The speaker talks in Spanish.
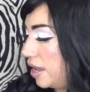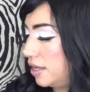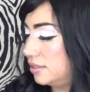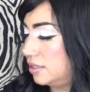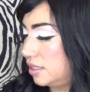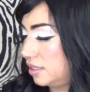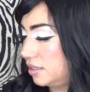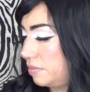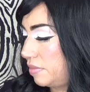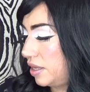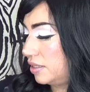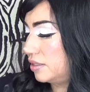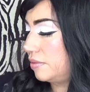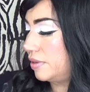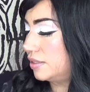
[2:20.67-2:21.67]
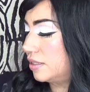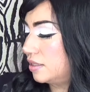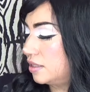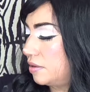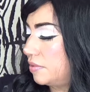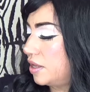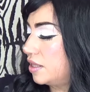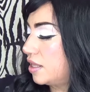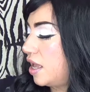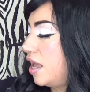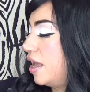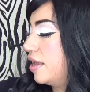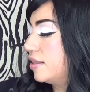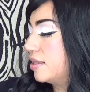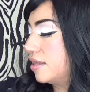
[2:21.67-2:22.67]
Así que se me hace bastante bien.
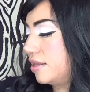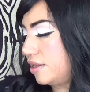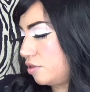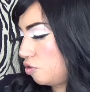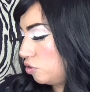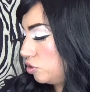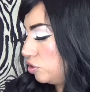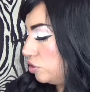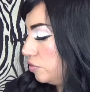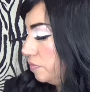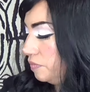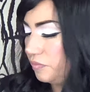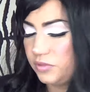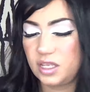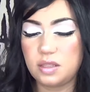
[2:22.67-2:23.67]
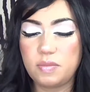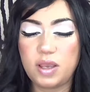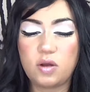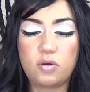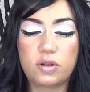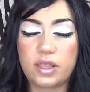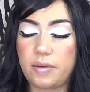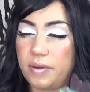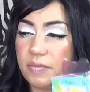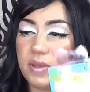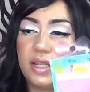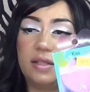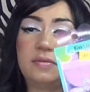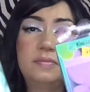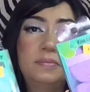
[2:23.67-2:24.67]
Ah, adquirí dos, ya ni me acordaba,
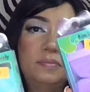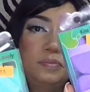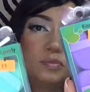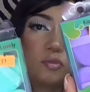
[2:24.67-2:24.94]
miren.